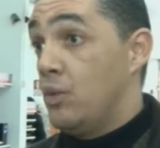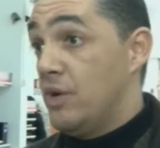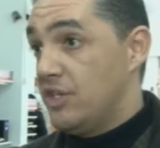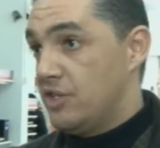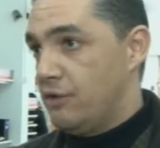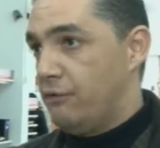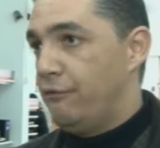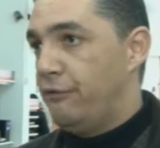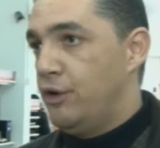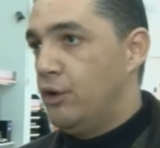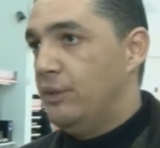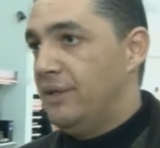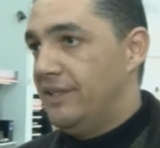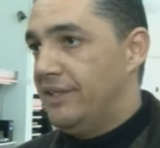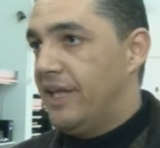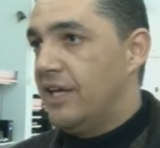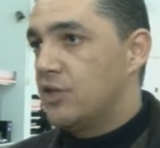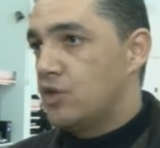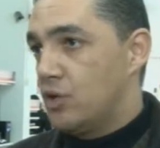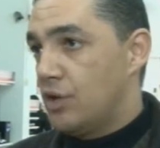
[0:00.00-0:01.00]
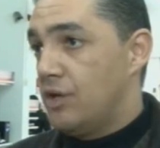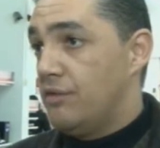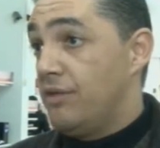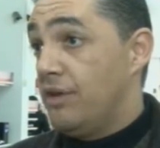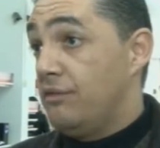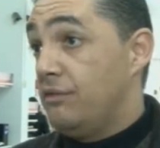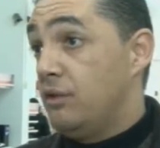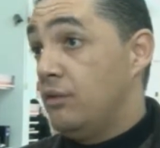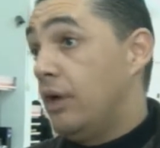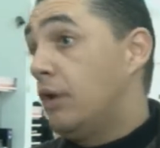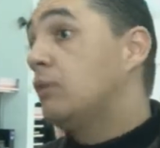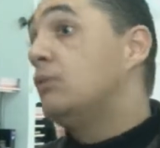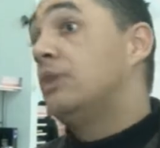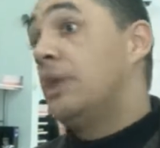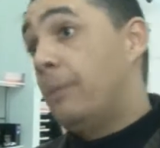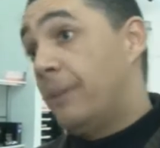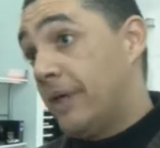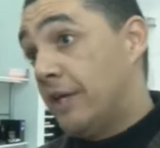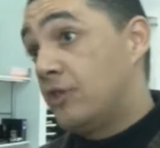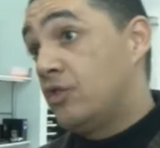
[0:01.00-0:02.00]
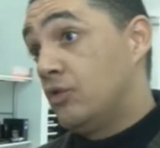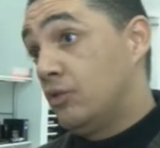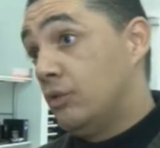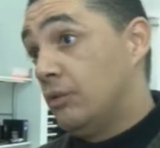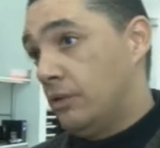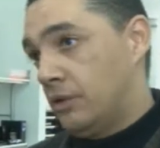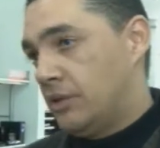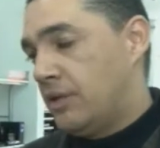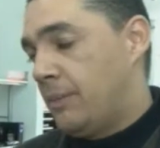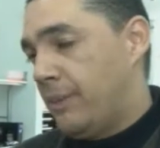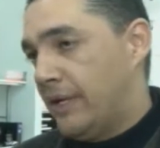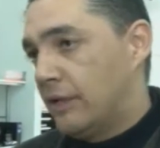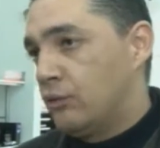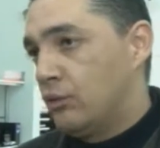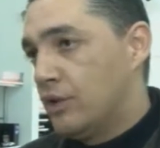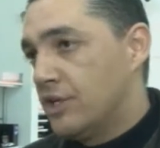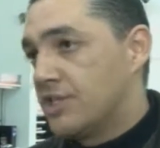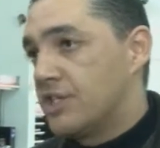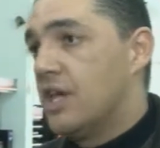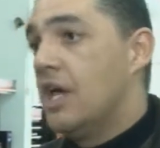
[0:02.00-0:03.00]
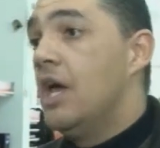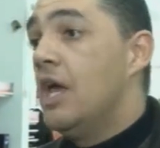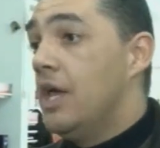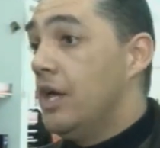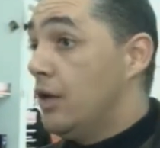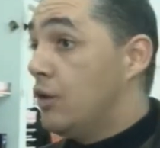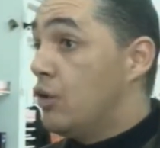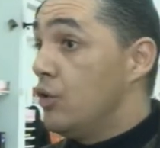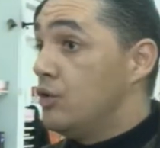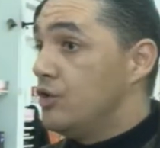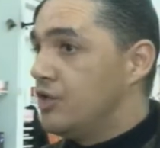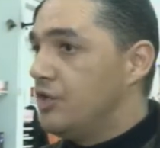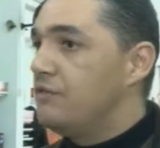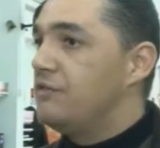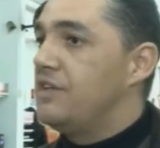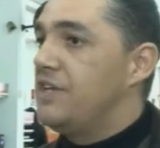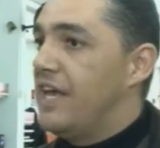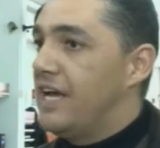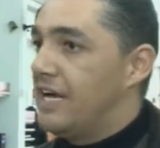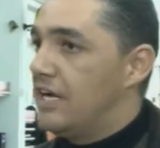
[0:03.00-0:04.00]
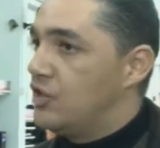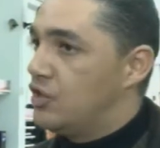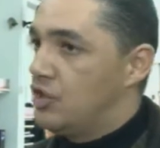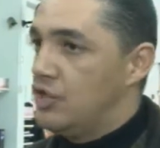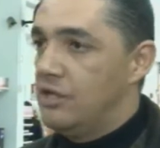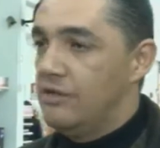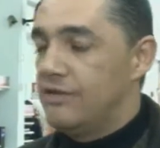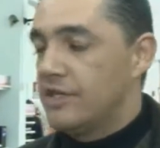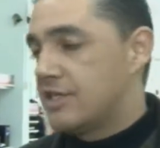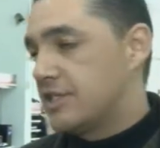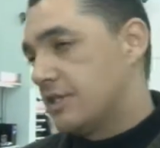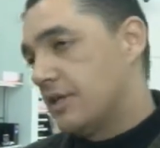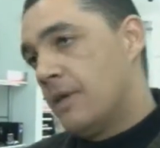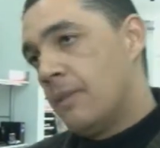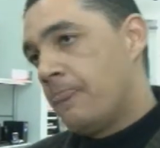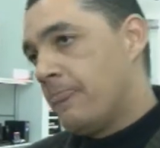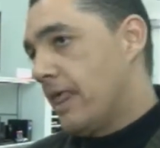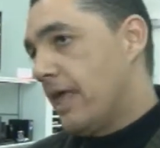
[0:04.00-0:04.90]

com esse frio intenso que vem vindo aí com temperaturas, inclusive negativas,